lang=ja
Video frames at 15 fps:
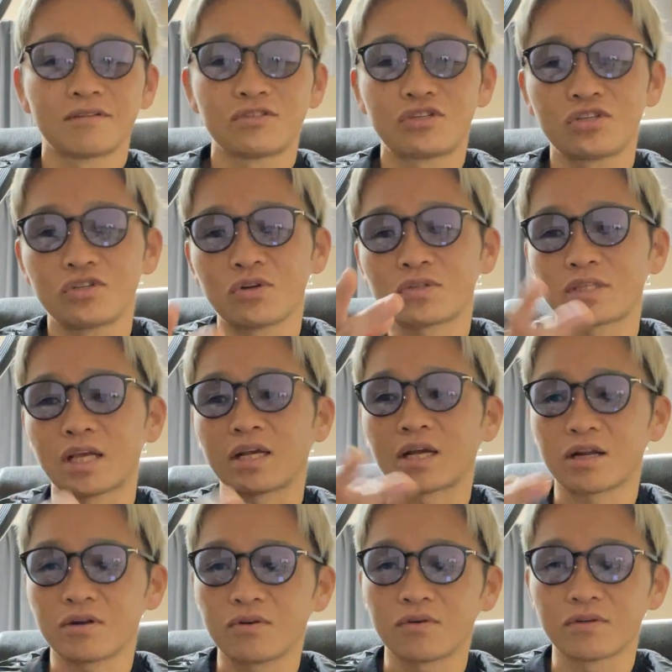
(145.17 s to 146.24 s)
16歳か
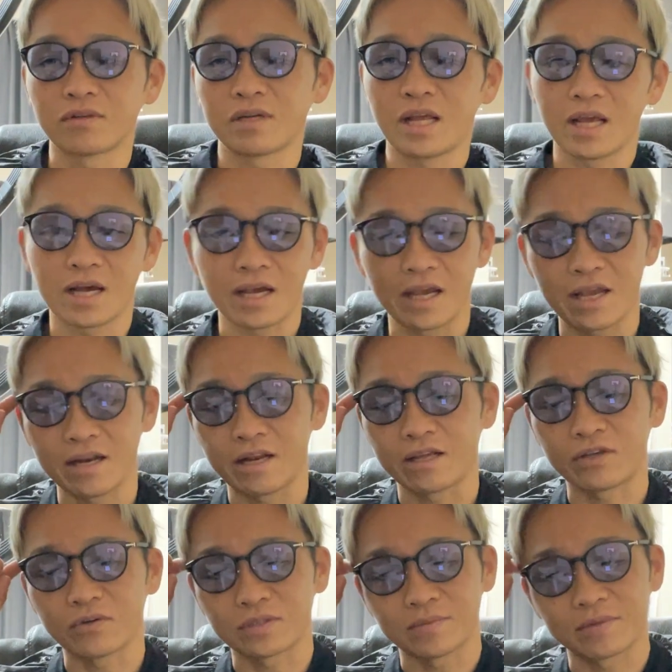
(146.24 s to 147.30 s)
らの恋愛遍
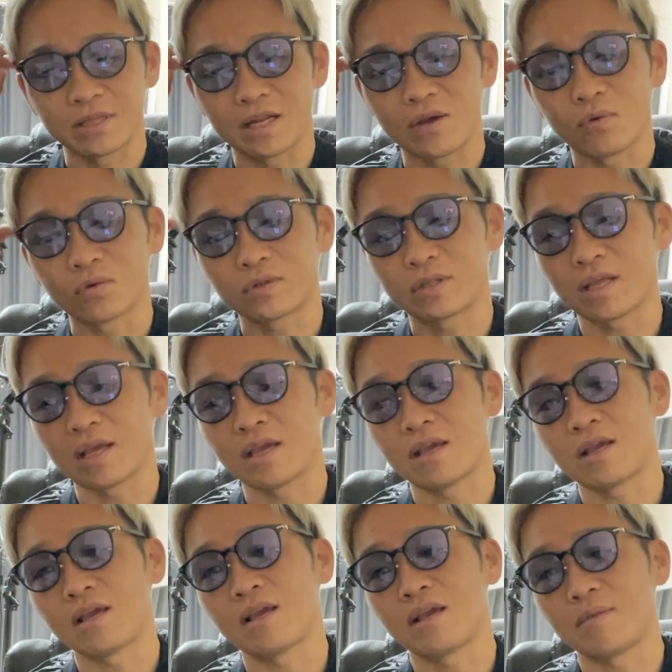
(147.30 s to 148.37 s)
歴を自分でね、追っ
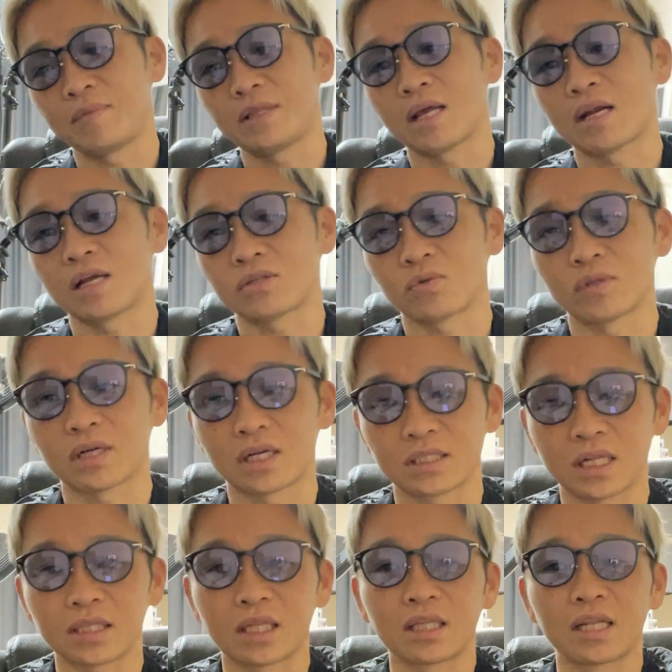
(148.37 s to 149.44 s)
てみ、えー、たらそんな感じ
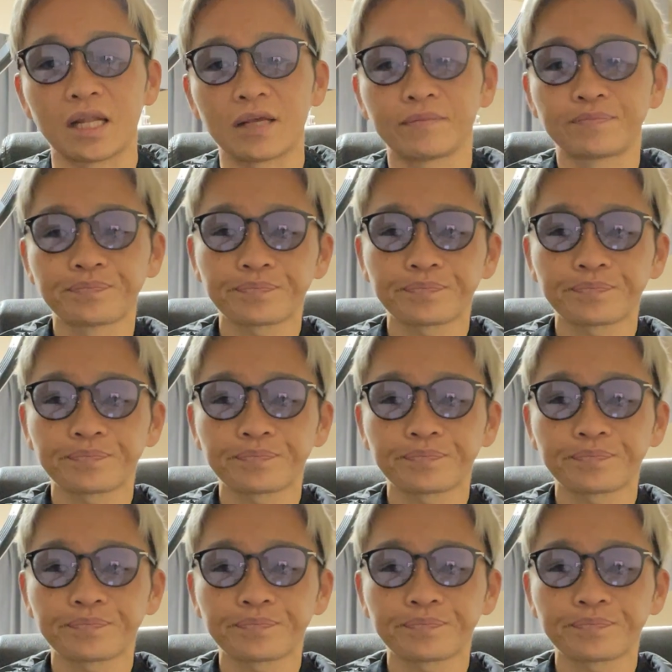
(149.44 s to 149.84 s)
だったんでね。